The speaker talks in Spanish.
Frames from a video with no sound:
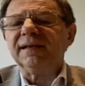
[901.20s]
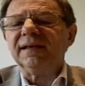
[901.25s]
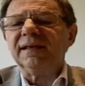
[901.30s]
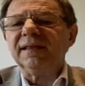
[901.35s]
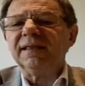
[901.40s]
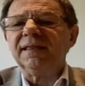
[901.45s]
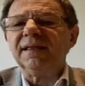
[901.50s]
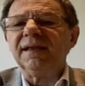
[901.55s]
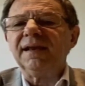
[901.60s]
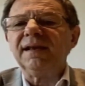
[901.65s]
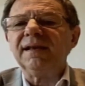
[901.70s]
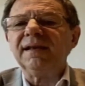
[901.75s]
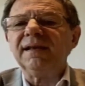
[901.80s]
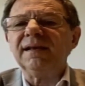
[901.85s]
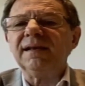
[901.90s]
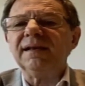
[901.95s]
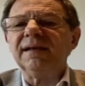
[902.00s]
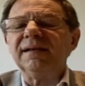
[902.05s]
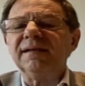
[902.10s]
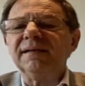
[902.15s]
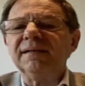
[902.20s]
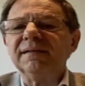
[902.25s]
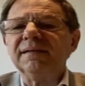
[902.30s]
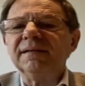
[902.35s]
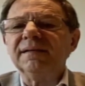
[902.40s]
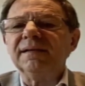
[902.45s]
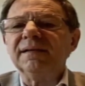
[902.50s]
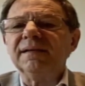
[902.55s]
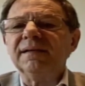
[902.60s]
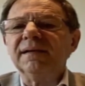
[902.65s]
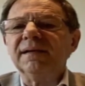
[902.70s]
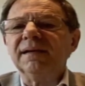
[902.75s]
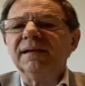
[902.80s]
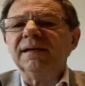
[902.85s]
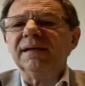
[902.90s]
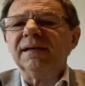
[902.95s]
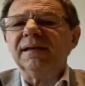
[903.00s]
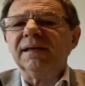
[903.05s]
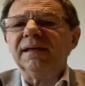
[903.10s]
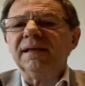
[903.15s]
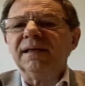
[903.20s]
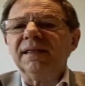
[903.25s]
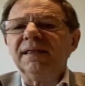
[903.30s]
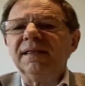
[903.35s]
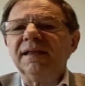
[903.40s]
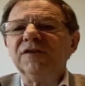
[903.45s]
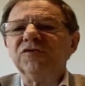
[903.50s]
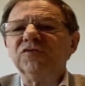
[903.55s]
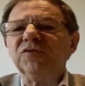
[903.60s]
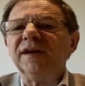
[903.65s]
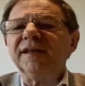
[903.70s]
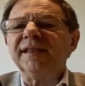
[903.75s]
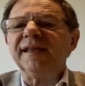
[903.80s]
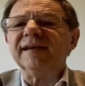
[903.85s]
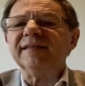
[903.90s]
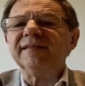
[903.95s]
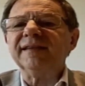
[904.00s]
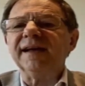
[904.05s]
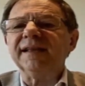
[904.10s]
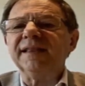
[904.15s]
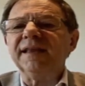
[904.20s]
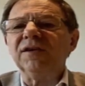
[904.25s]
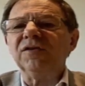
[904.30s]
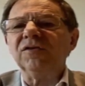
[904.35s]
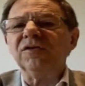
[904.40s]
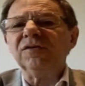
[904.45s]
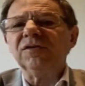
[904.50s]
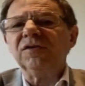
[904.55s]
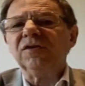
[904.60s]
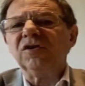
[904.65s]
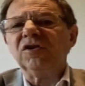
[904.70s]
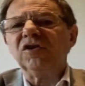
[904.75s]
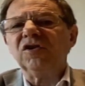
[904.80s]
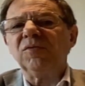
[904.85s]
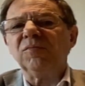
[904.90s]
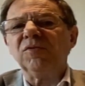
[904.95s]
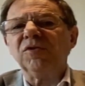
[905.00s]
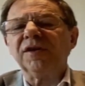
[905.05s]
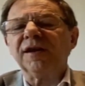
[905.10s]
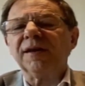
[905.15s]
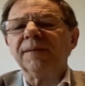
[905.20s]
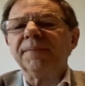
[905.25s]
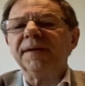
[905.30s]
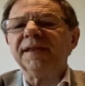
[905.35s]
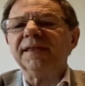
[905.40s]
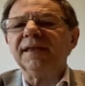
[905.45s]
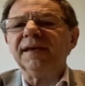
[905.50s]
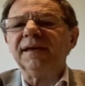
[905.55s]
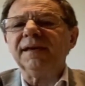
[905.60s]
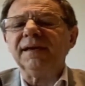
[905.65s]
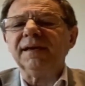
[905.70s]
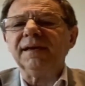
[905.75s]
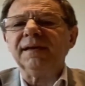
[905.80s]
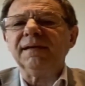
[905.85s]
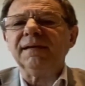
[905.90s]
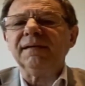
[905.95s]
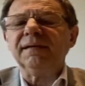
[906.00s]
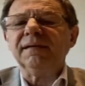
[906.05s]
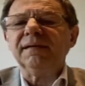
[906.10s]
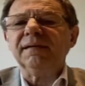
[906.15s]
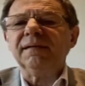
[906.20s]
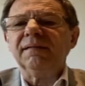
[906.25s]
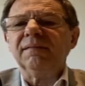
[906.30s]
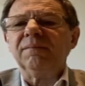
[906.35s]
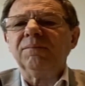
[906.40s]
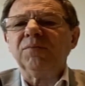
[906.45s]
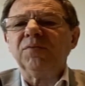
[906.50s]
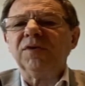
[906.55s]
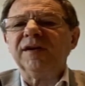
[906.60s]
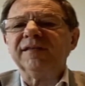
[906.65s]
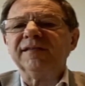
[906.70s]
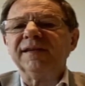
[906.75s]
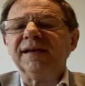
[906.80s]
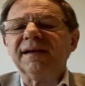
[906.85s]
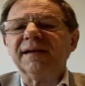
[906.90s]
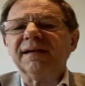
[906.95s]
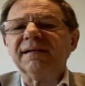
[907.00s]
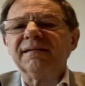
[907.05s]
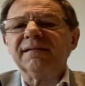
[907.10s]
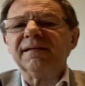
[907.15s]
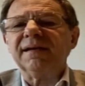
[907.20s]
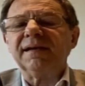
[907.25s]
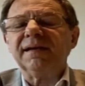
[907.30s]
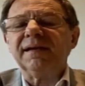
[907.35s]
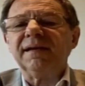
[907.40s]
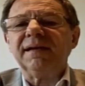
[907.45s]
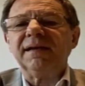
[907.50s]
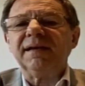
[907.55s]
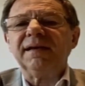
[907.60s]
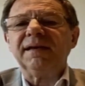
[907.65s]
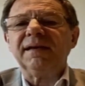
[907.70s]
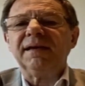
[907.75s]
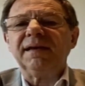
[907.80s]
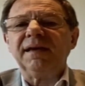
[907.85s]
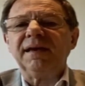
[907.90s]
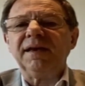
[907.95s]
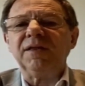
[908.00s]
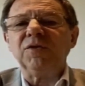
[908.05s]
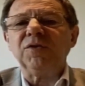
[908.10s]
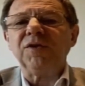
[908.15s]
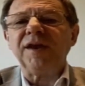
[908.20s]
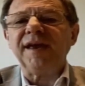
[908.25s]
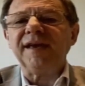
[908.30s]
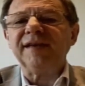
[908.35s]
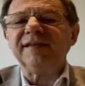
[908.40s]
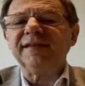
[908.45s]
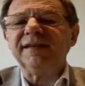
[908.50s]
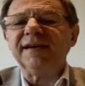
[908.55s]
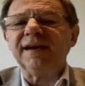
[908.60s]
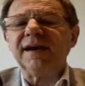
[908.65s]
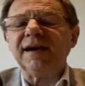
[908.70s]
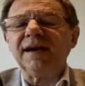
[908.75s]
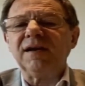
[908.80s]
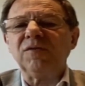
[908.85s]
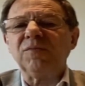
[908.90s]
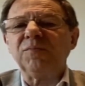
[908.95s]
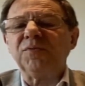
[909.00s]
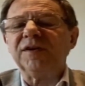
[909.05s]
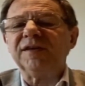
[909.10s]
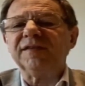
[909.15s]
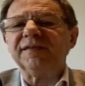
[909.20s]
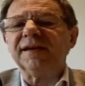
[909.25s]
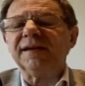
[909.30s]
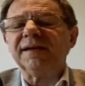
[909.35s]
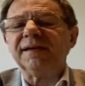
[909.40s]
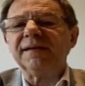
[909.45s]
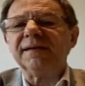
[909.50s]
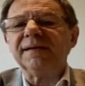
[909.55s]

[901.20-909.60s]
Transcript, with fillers: del, del sudeste asiático, como de repente puede ser eh, Indonesia o puede ser